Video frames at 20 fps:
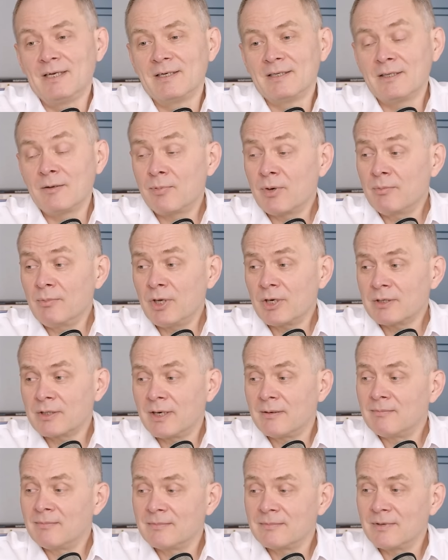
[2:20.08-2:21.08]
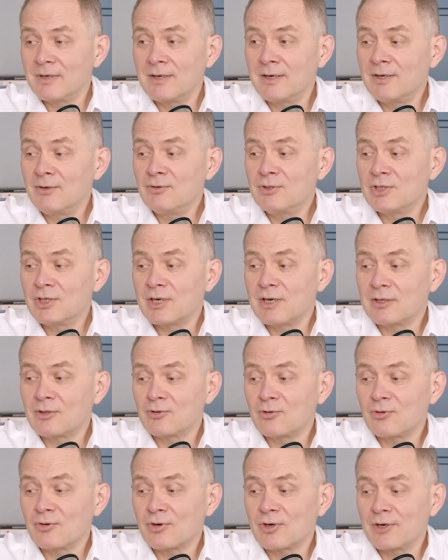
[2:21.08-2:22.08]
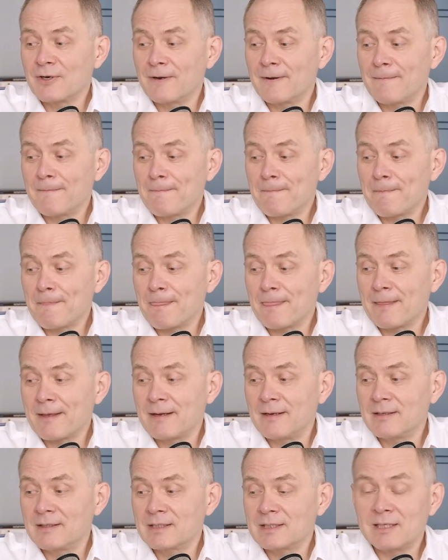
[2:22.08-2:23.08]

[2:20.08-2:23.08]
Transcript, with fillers: Например, там э, люди, которые э,